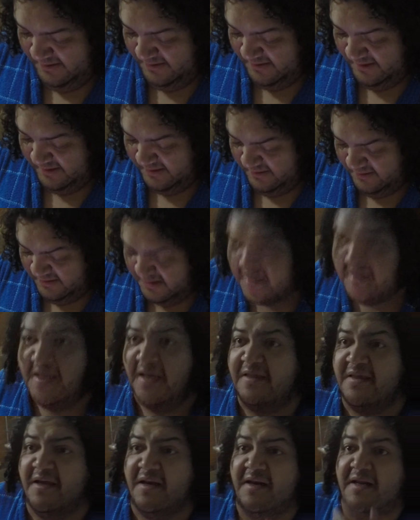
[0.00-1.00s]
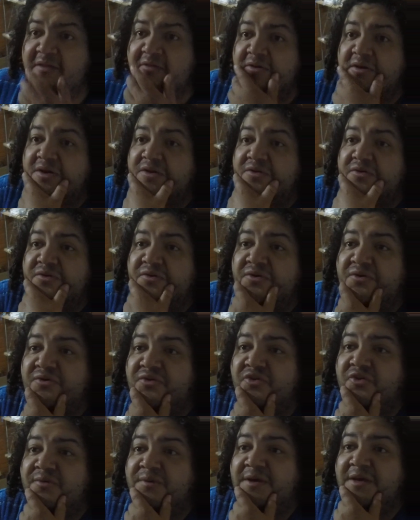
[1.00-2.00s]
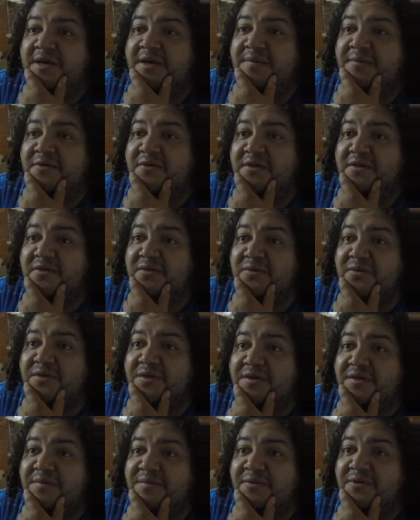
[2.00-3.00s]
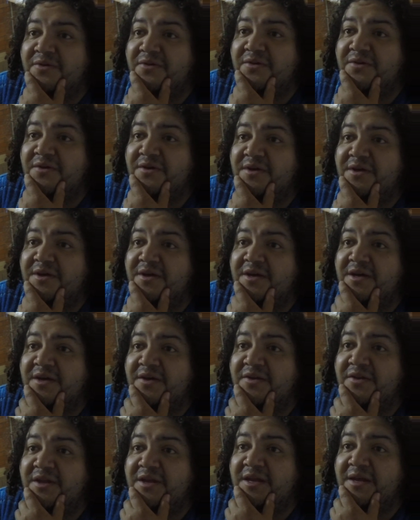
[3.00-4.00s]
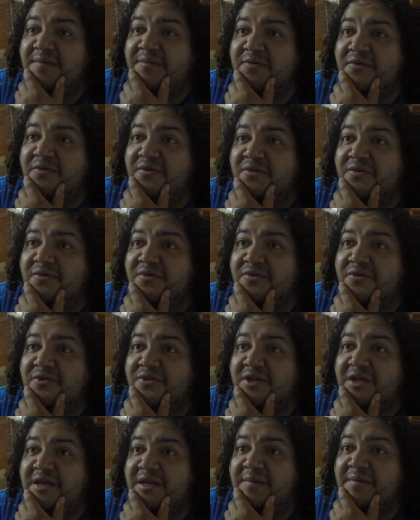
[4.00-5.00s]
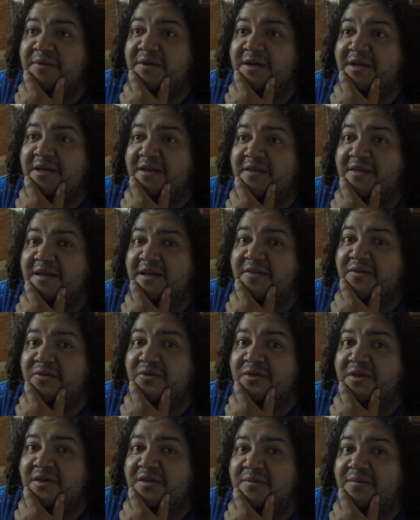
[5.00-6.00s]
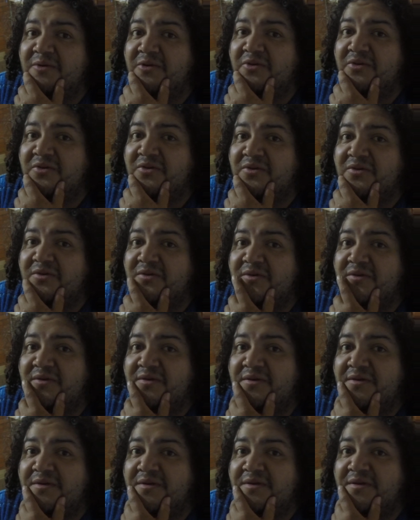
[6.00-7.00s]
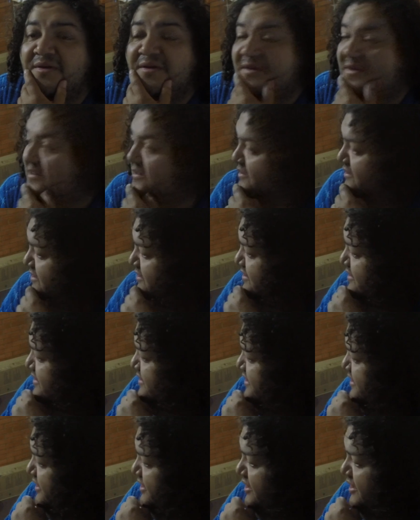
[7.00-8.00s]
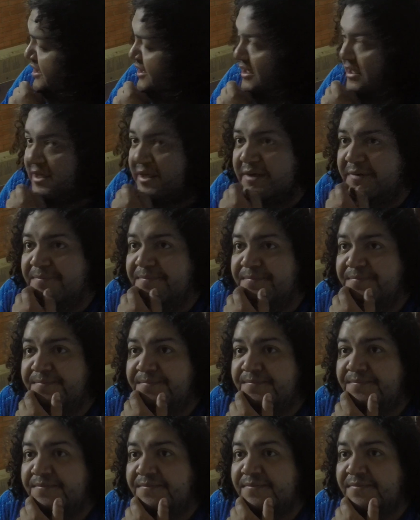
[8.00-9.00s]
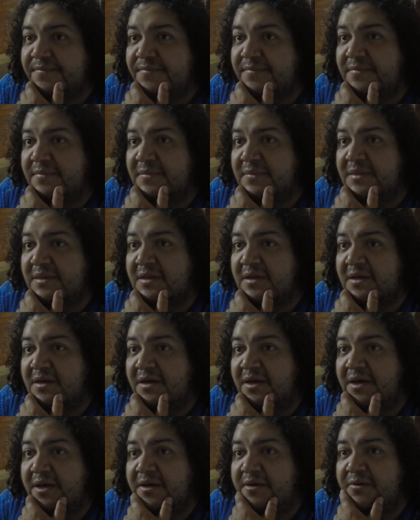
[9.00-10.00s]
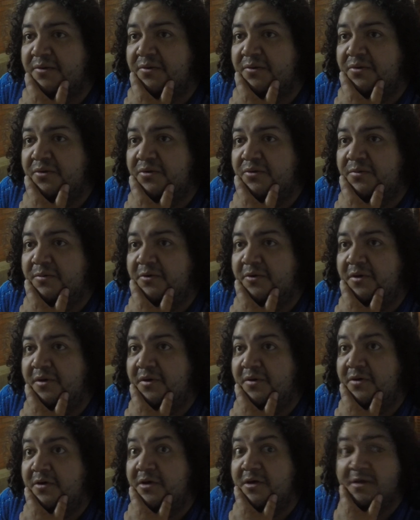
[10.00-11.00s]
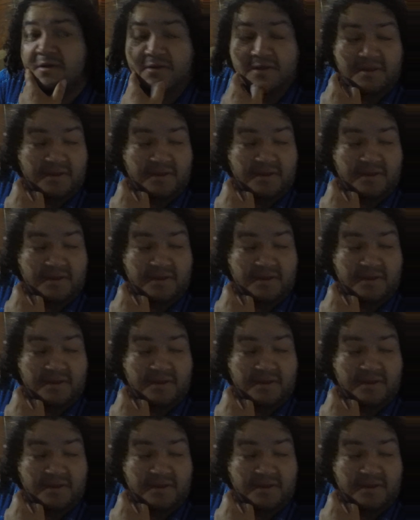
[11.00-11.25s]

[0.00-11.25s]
Ya hace, ya hace rato que no, veíamos estos sismos, que no teníamos, no, teníamos registrados sismos. Y incluso hubo hoy.